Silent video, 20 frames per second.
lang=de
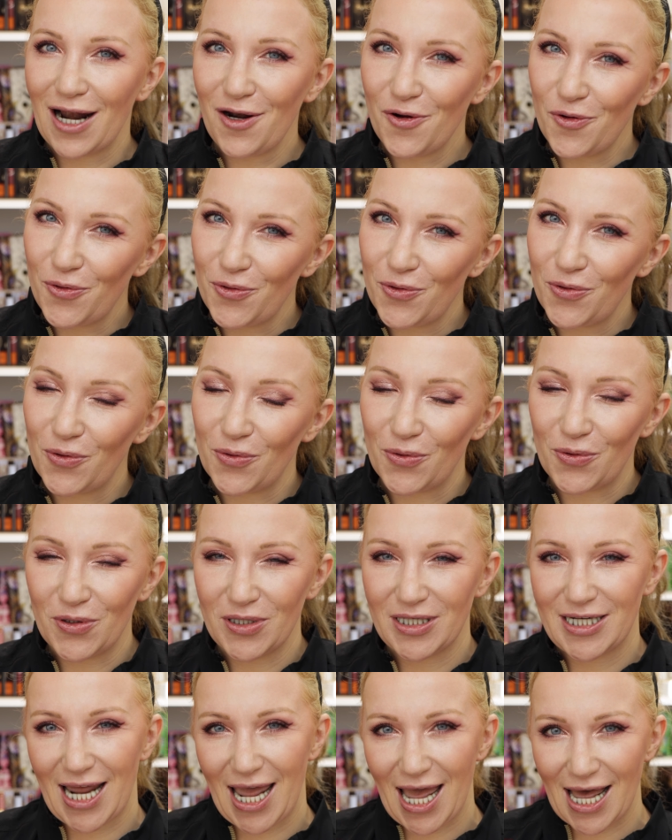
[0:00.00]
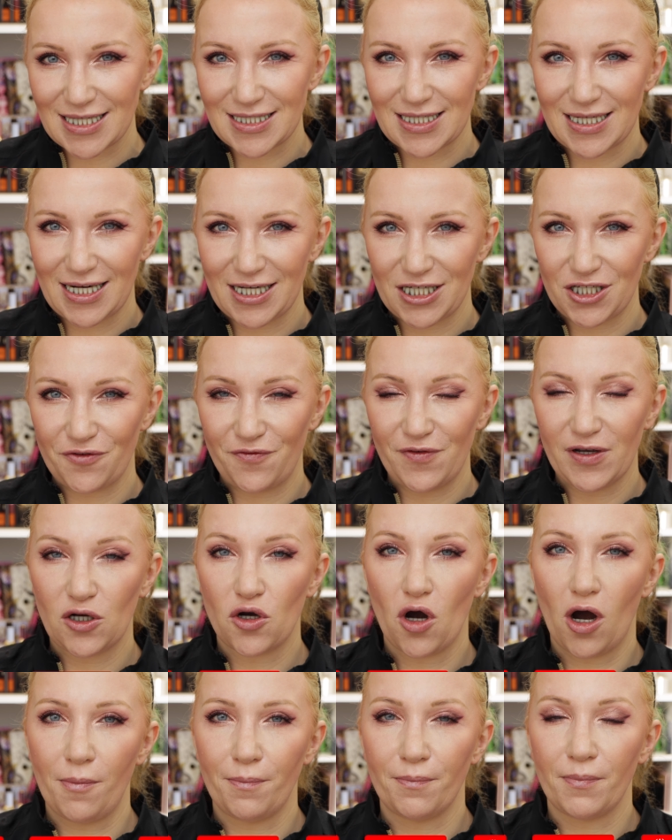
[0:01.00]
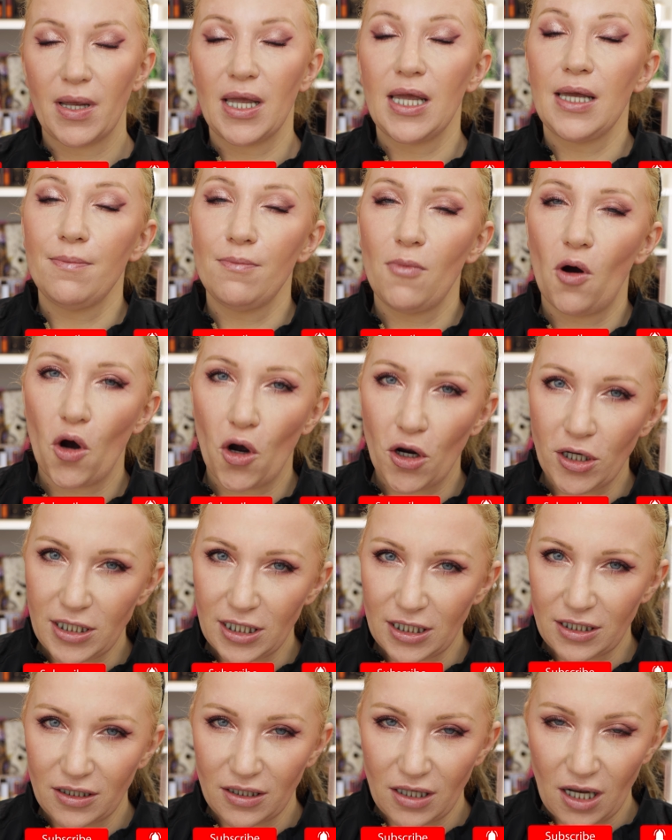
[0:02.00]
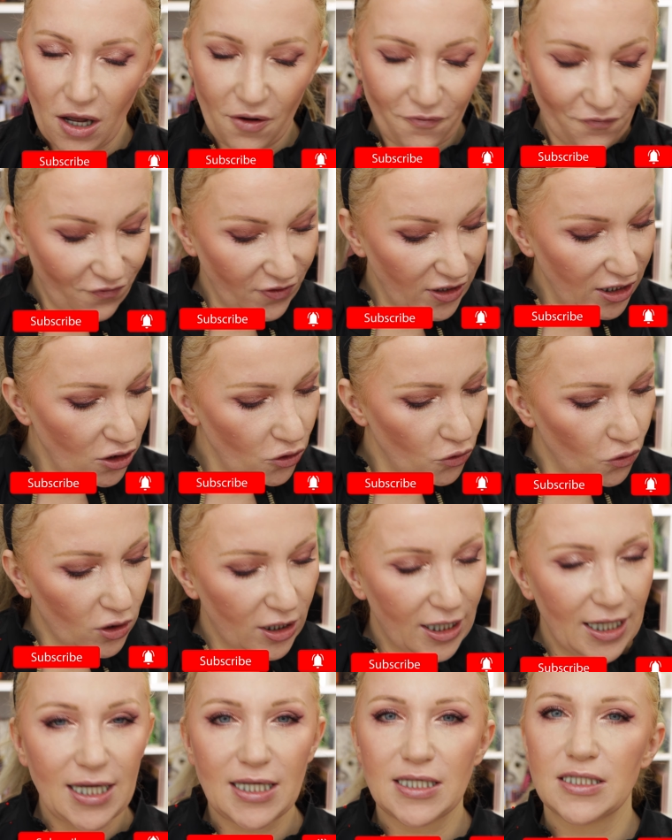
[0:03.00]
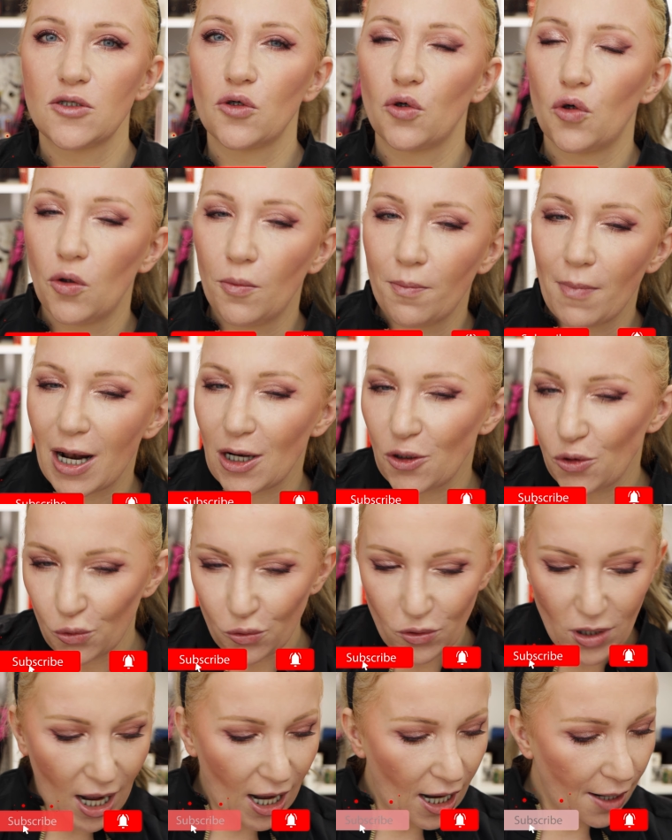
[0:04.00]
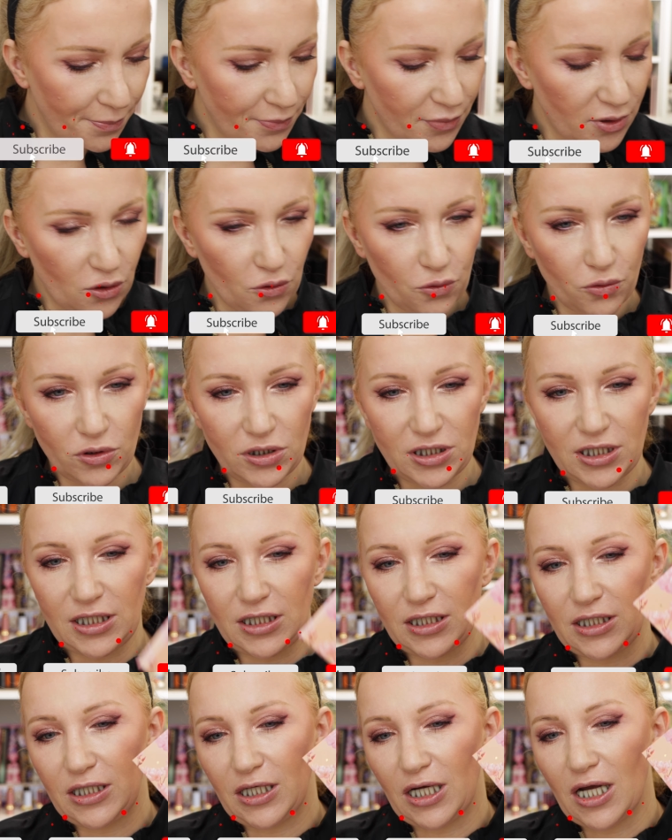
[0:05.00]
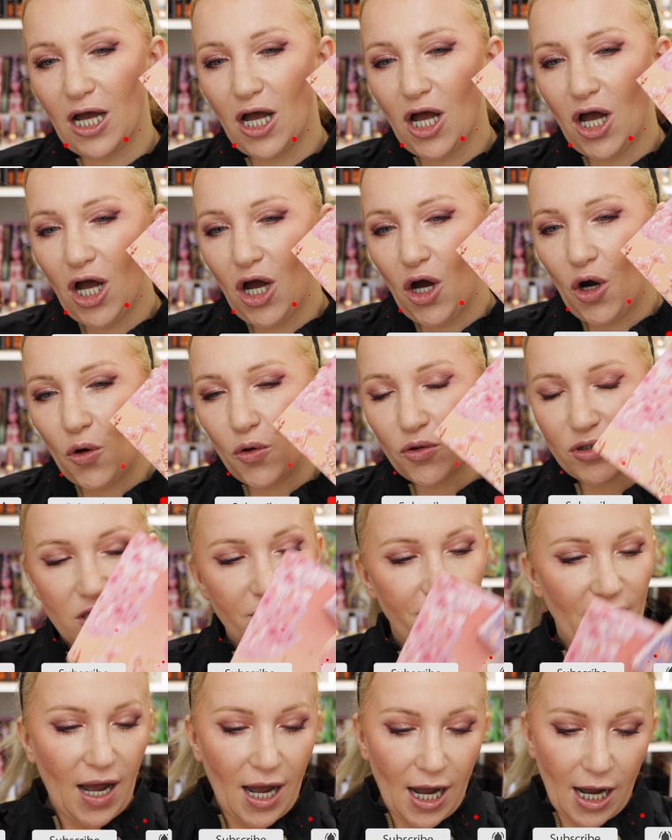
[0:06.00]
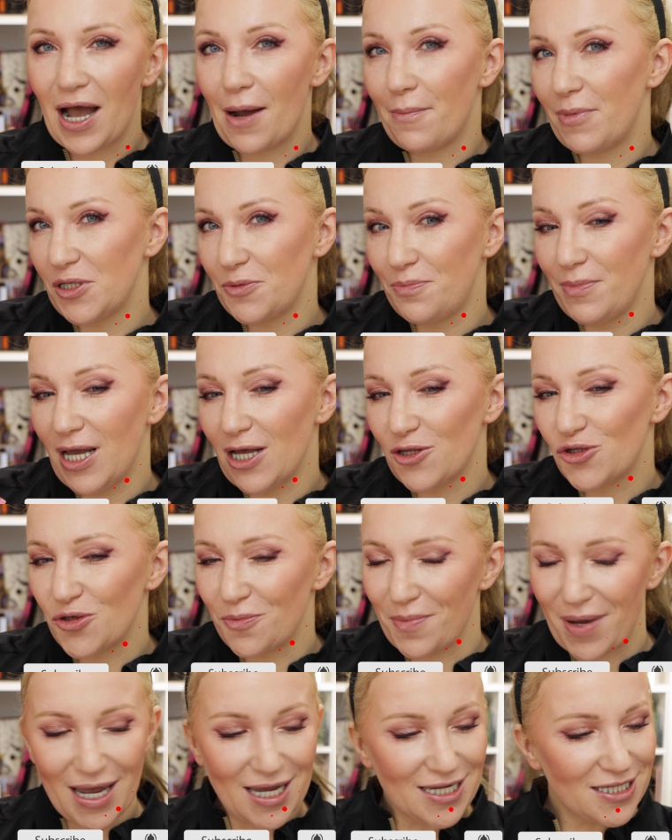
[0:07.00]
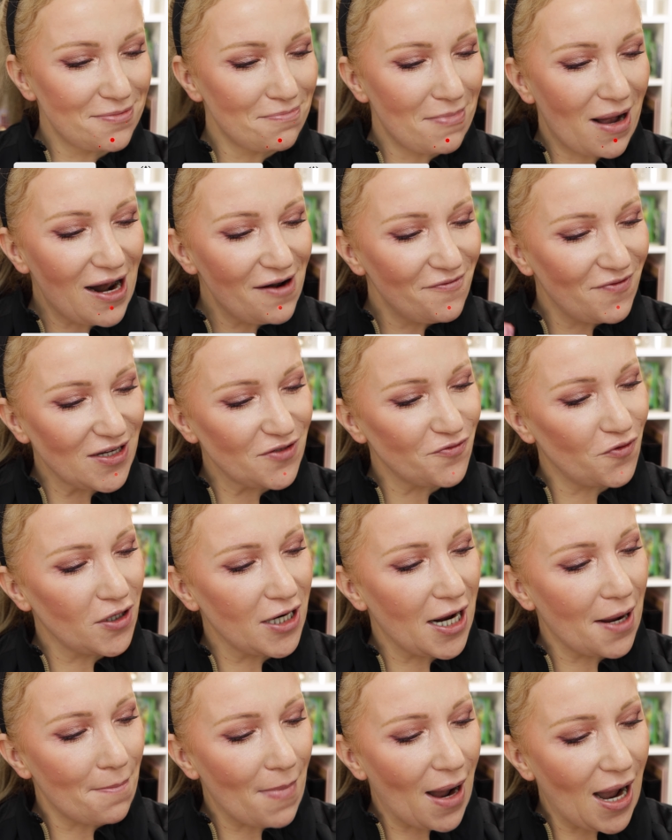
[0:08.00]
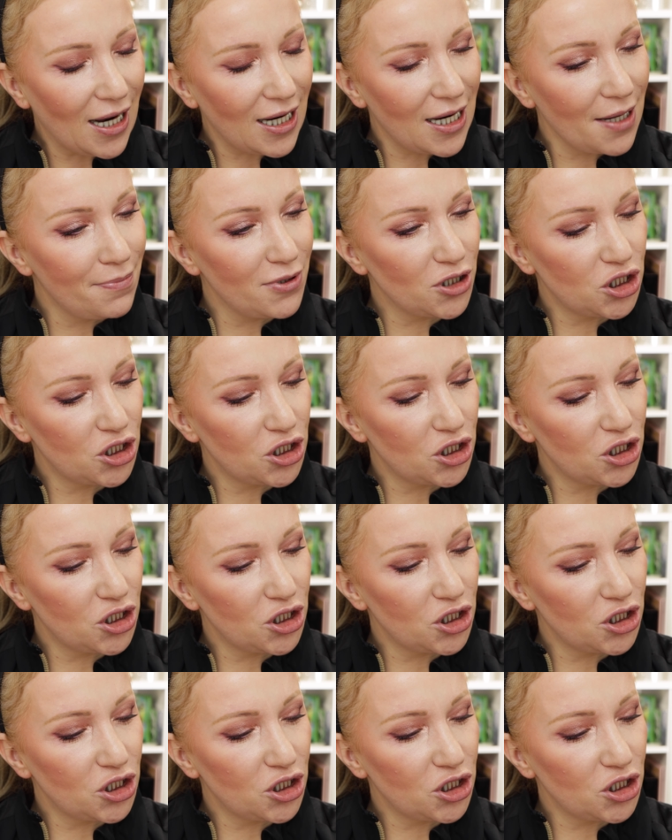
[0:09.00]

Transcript: Hallo und herzlich willkommen. Im heutigen Video geht es um Luna Beauty. Und zwar habe ich mir zum ersten Mal was von der Marke